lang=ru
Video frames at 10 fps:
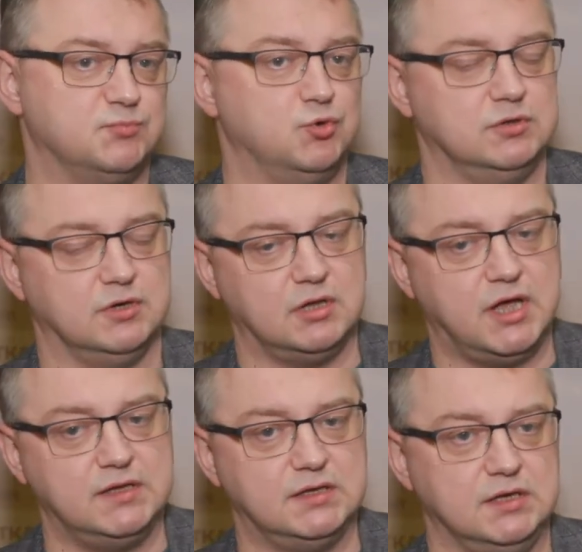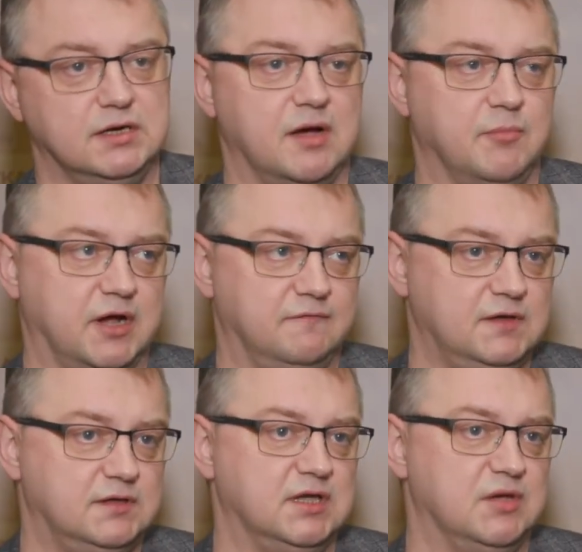«Спутник Лайт», и
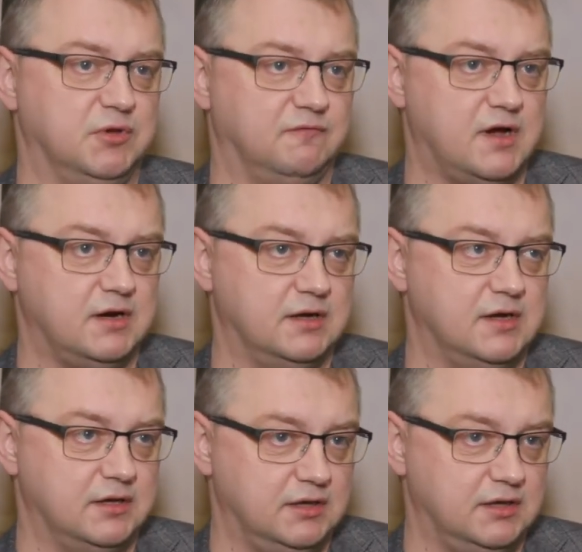«Гамковид», и «Эпивак»,